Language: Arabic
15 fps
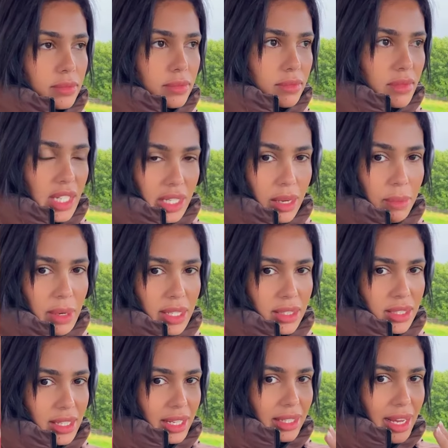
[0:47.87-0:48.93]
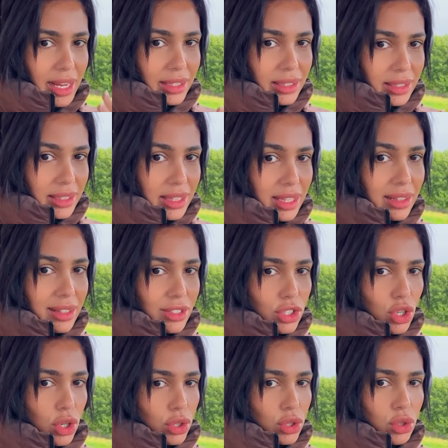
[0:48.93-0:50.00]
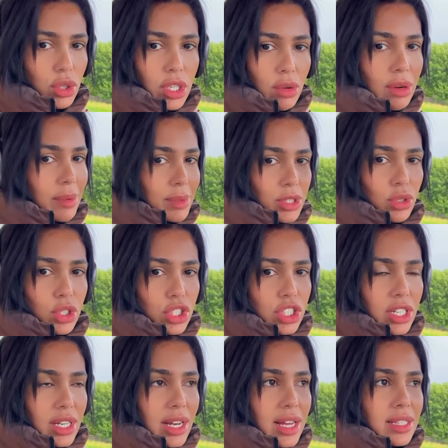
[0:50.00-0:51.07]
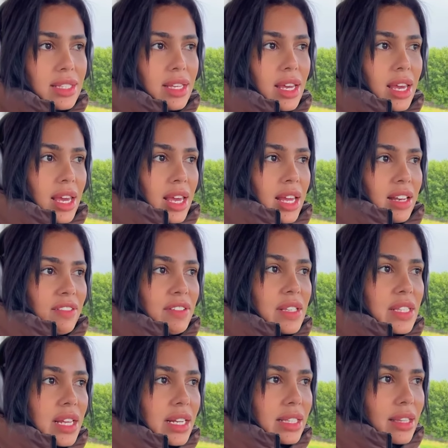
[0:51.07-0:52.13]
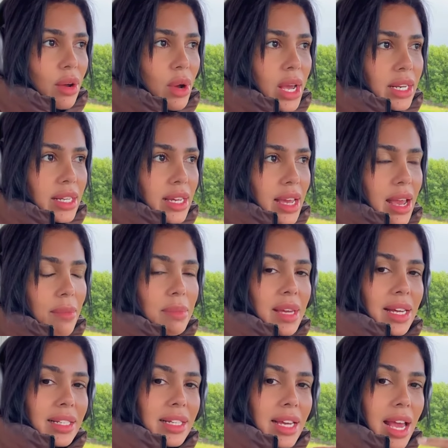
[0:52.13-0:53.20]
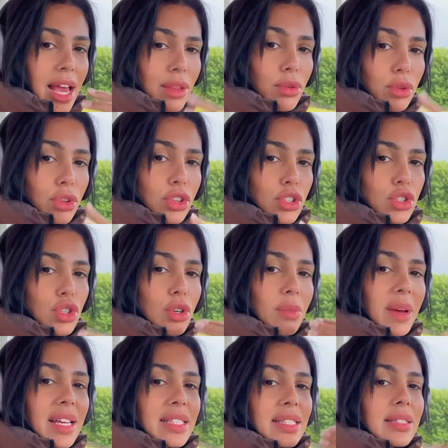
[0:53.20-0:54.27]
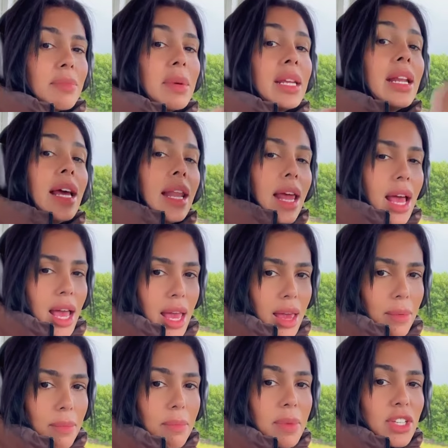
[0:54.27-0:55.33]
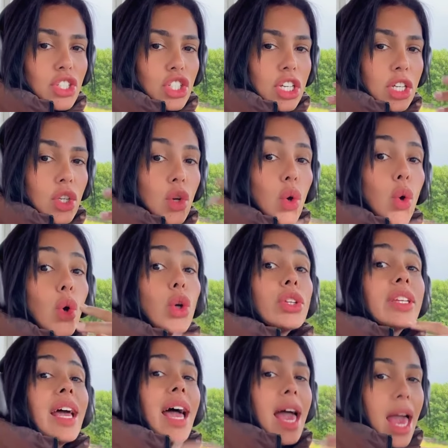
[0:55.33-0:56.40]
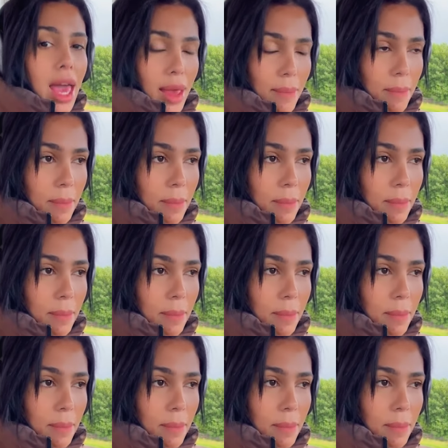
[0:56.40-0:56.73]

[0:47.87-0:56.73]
كملت يعني ثلاثة شهور تروحي ولا ما تروحيش تخلص فيزا اللي طاوهاني عام يعني هادو ثلاثة شهور مقسمين على عام ماشي نقعد عام